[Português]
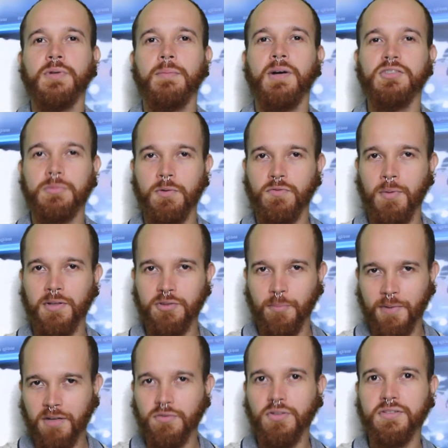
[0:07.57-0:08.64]
para mais uma informação
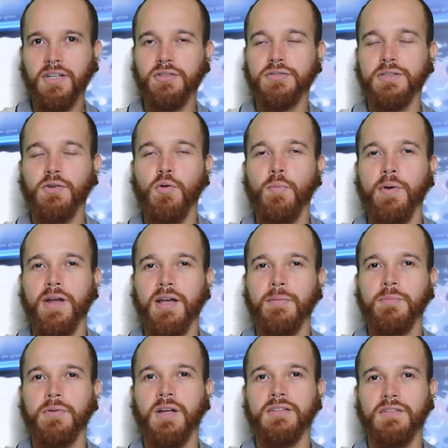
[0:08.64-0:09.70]
para você que nos acompanha
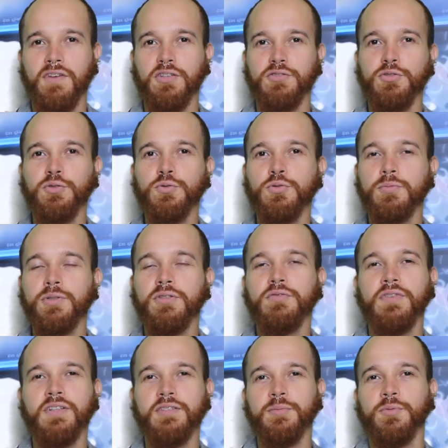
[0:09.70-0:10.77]
através do YouTube e do
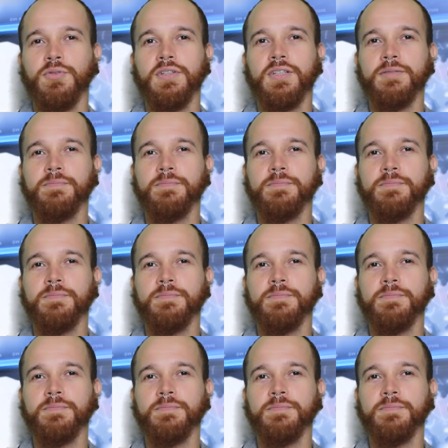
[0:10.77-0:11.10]
Facebook.